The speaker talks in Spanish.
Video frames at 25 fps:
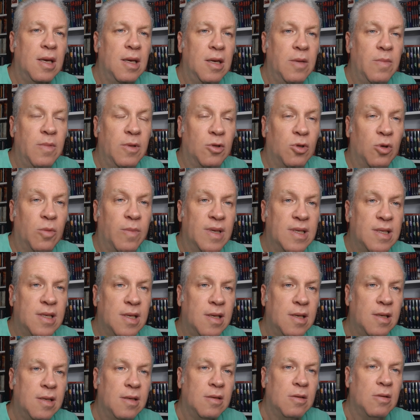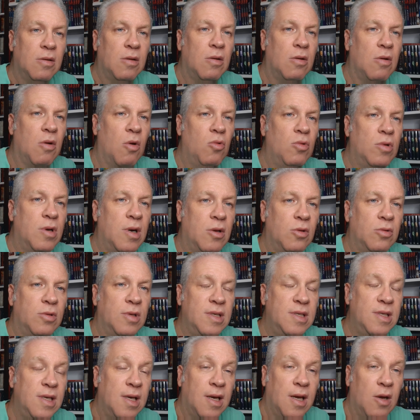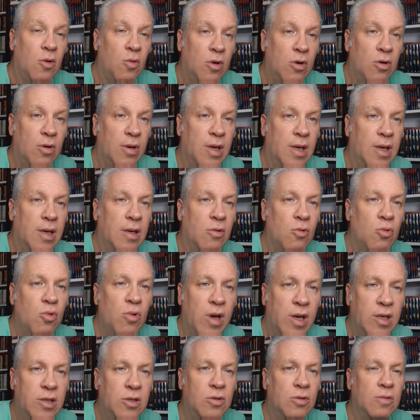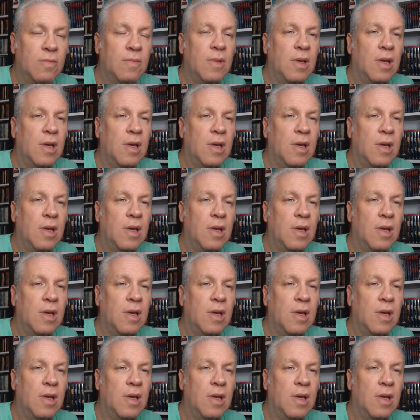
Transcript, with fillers: y me tropecé con una noticia que, bueno, que un hecho